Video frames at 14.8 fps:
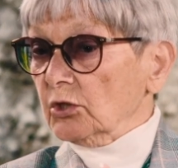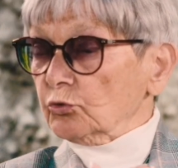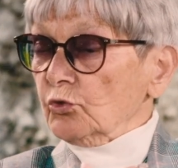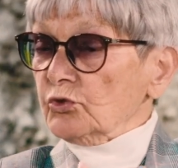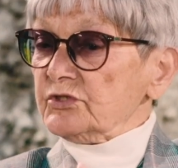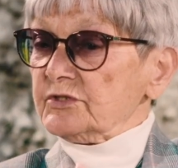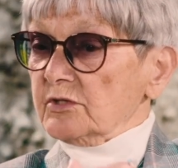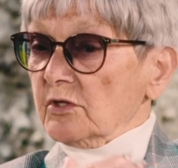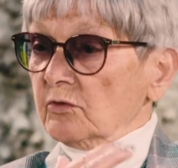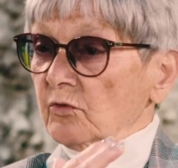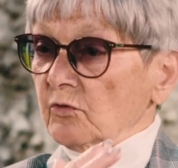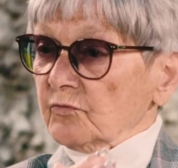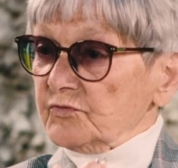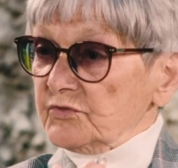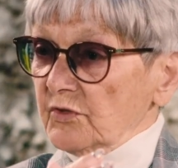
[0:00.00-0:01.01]
То есть
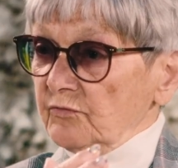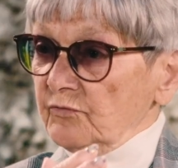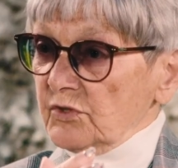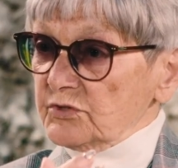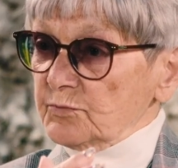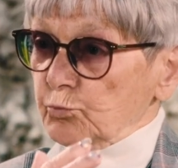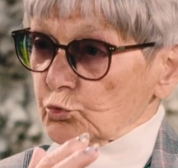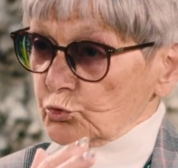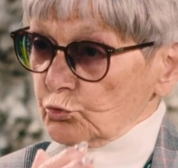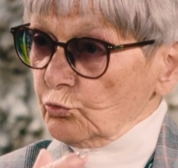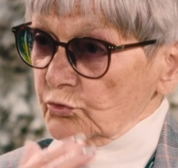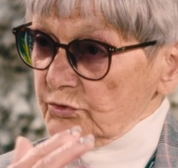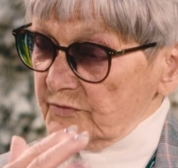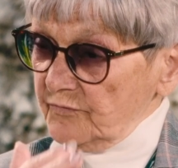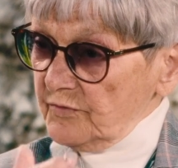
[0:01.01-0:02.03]
э, весь
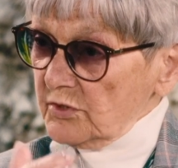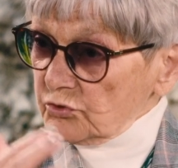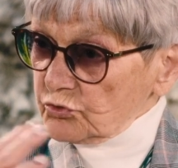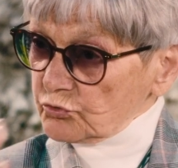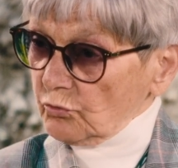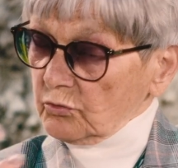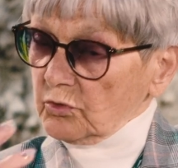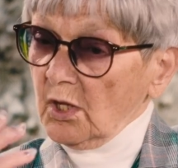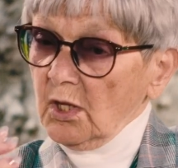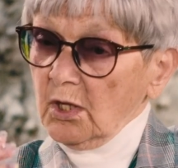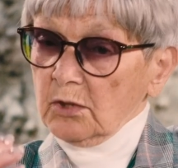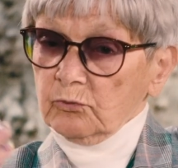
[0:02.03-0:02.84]
пушной зверь шел.